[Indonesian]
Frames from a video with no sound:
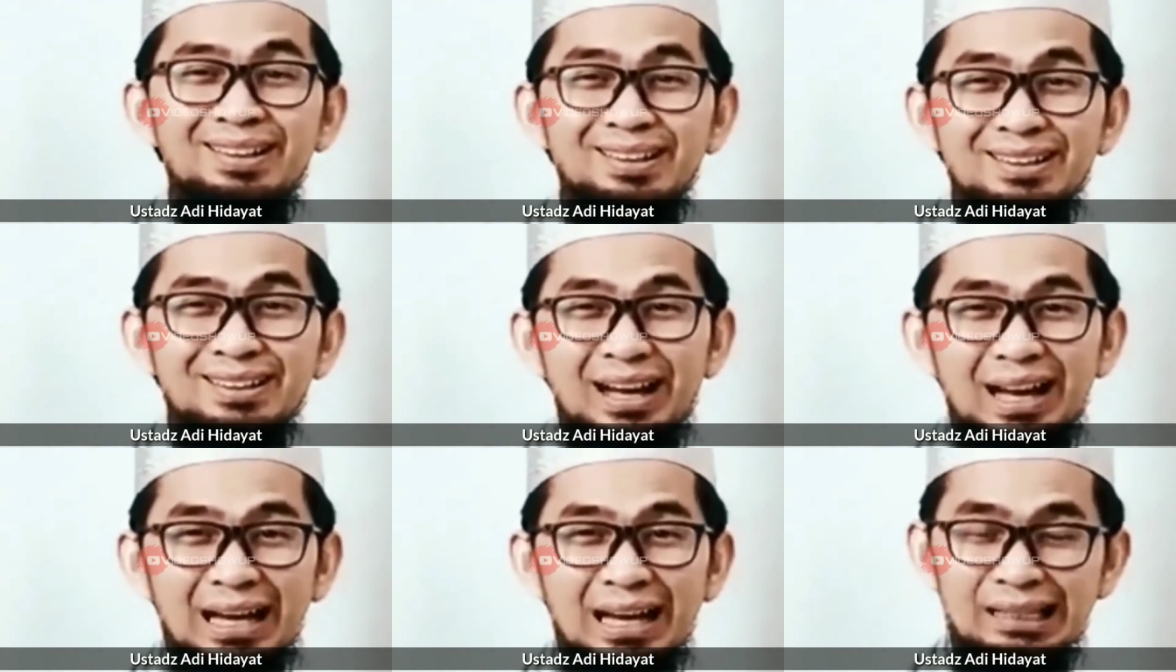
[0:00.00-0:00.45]

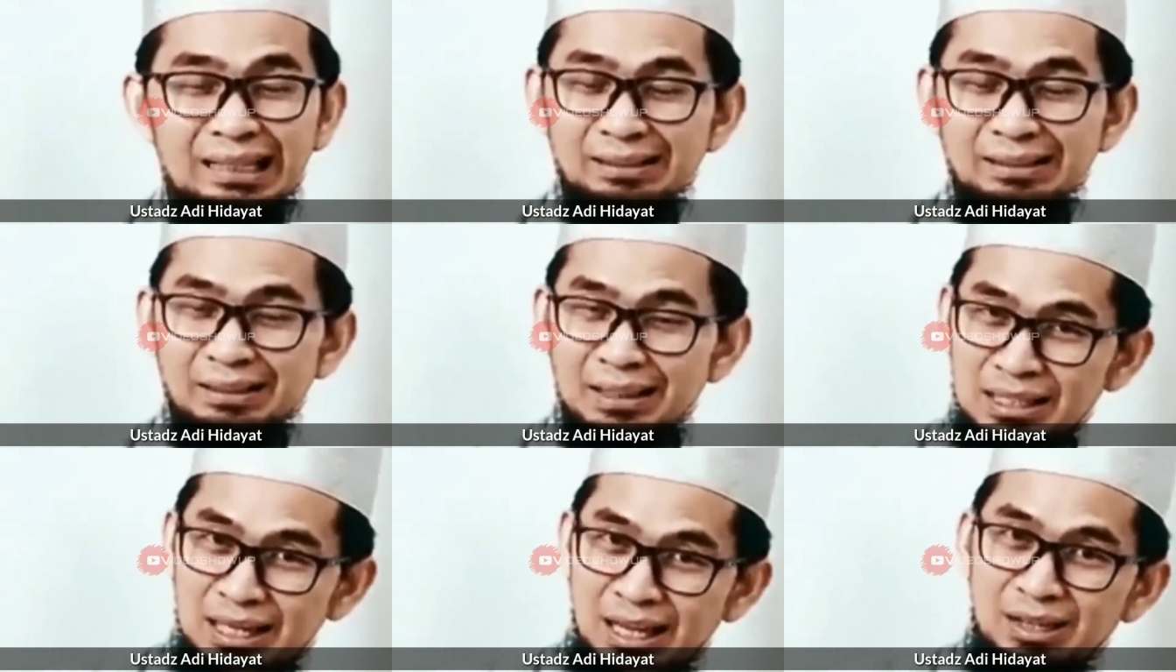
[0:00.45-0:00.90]
Huh? Hari
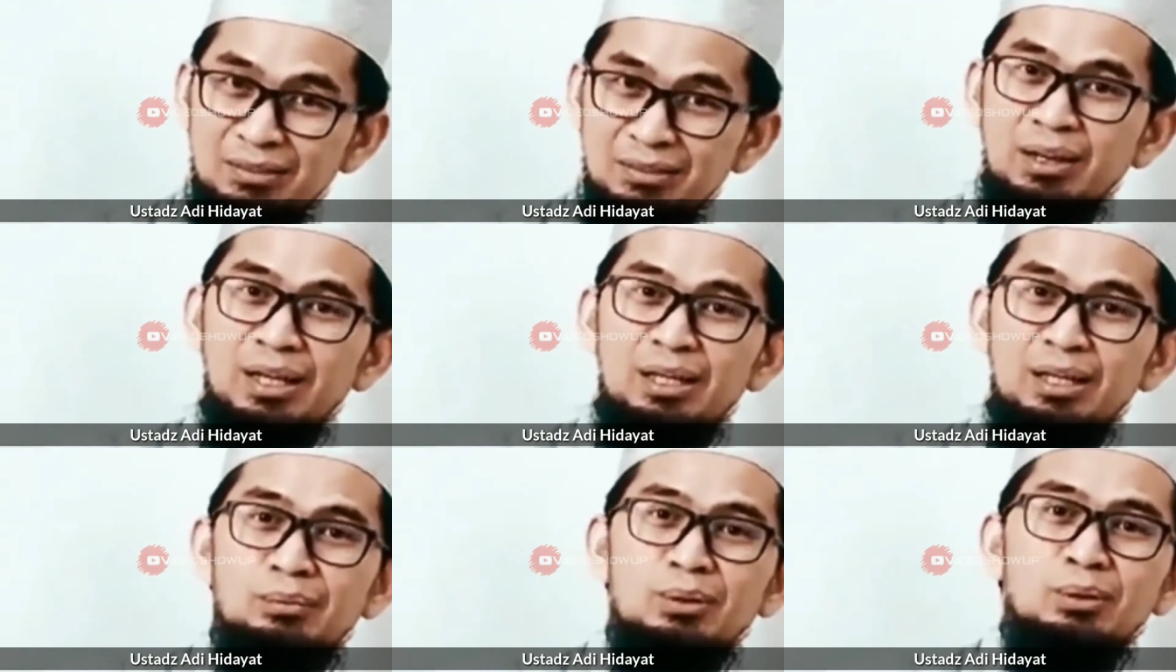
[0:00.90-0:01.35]

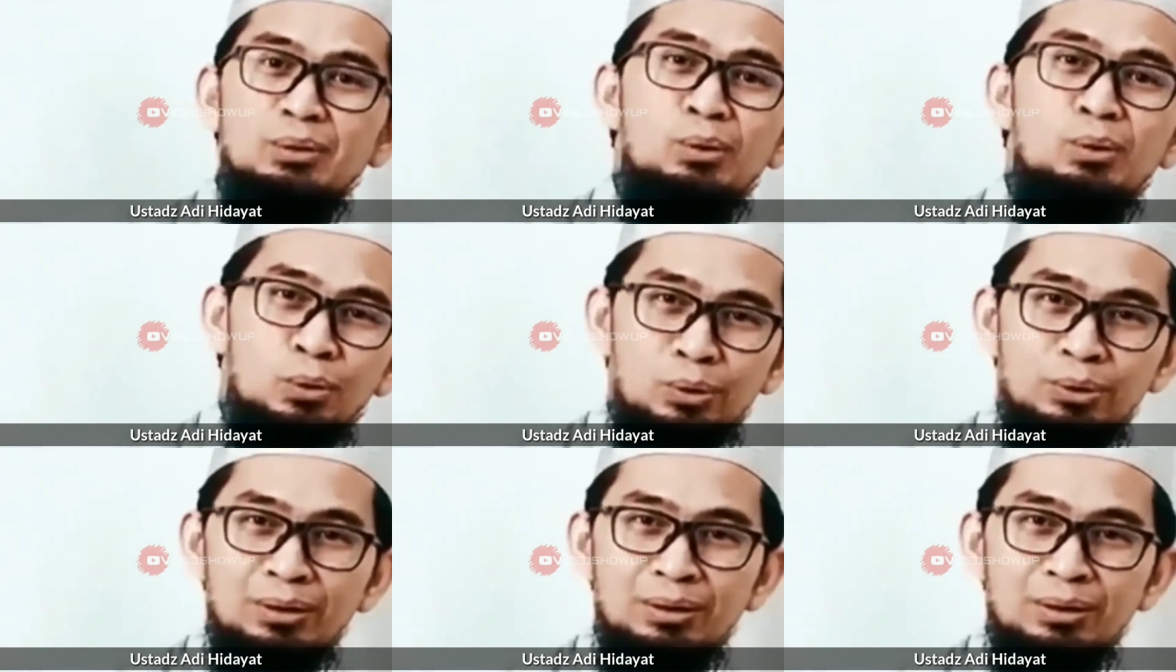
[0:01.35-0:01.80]
ketiga makin
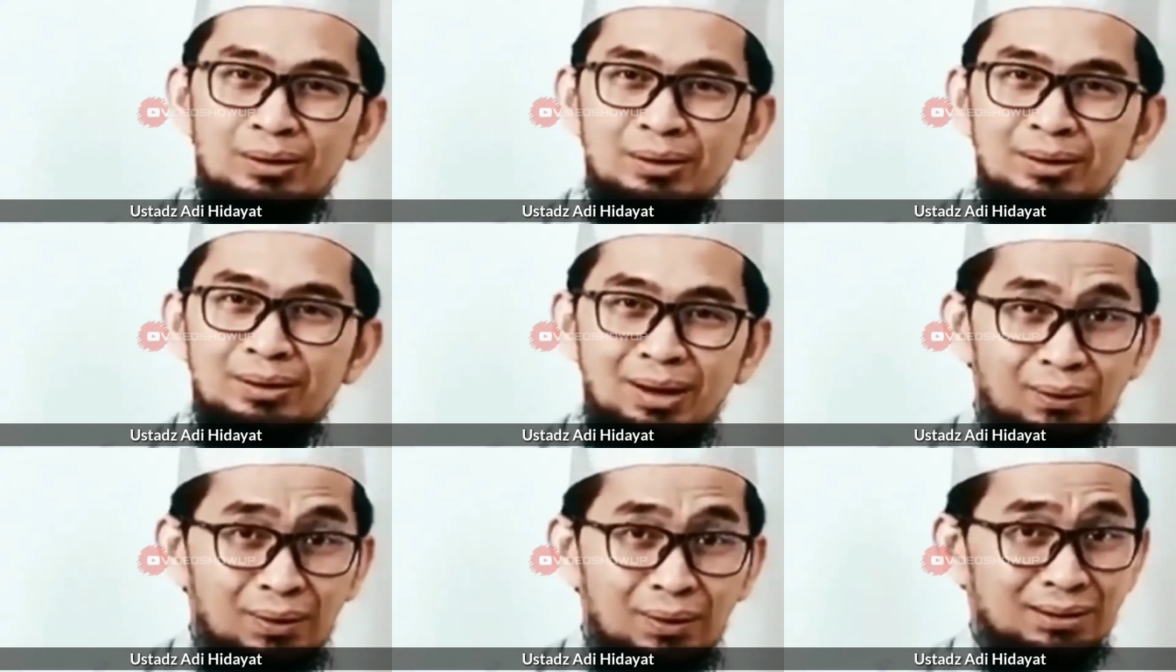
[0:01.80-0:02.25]
menurun.
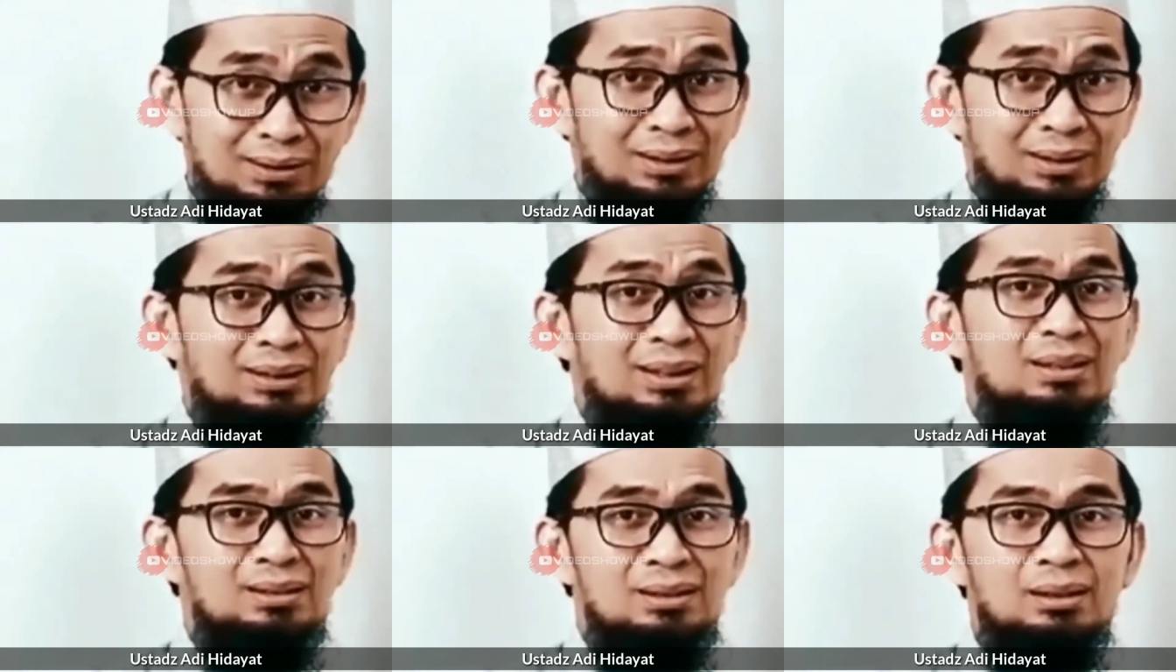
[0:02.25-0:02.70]

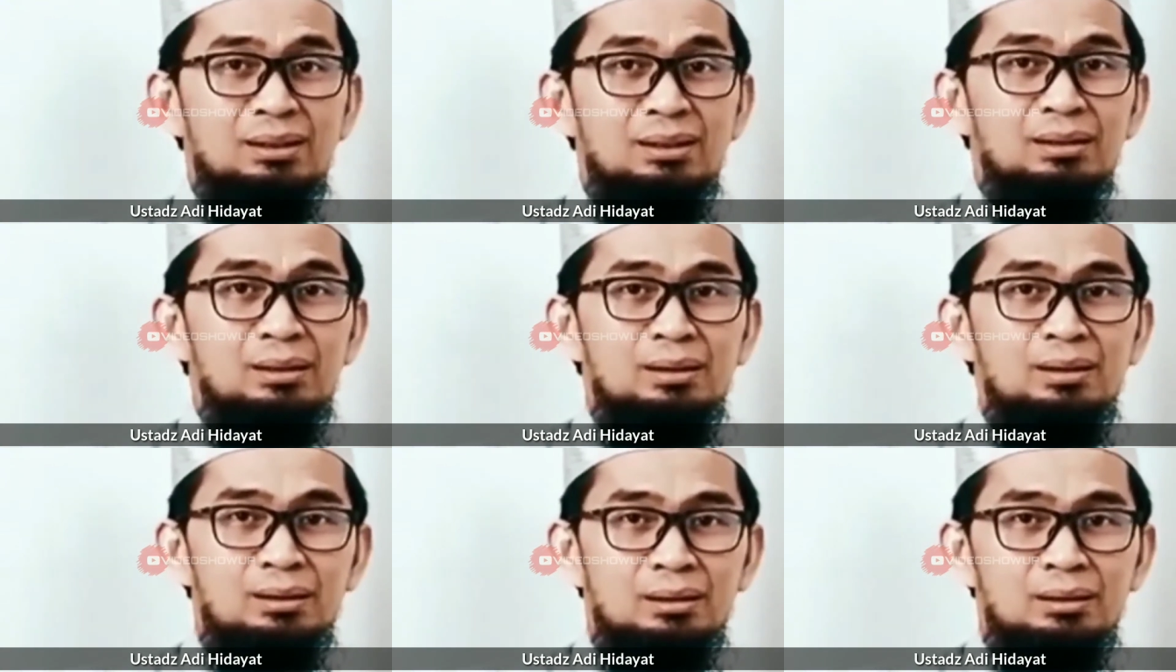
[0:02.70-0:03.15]
Awas
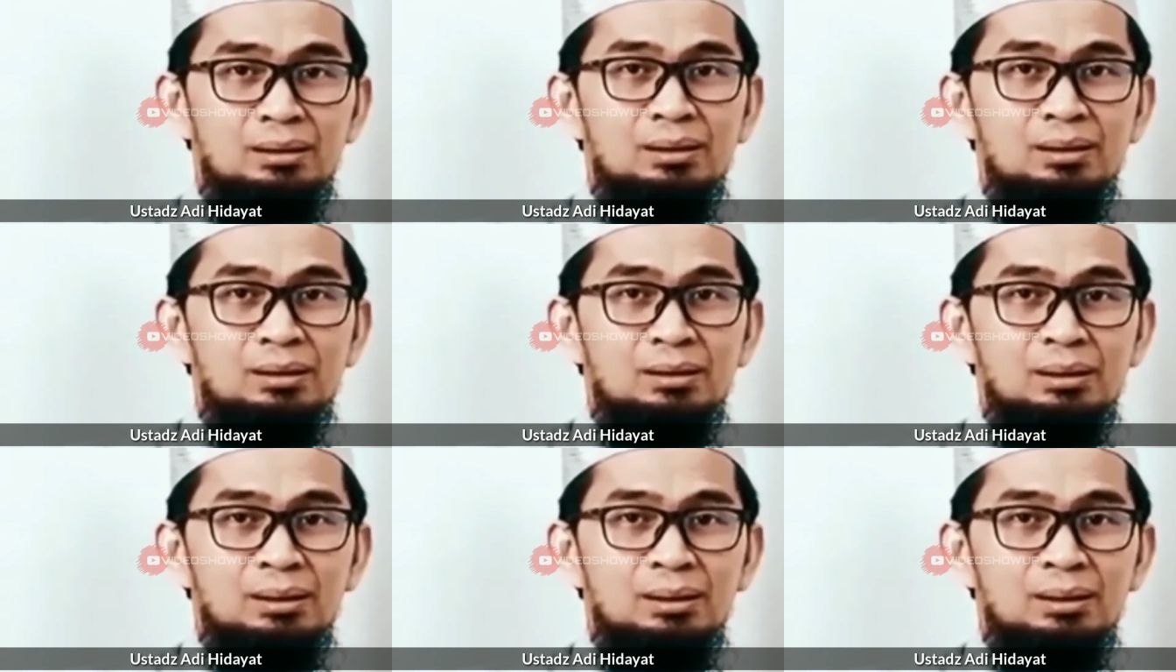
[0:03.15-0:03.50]
hati-hati.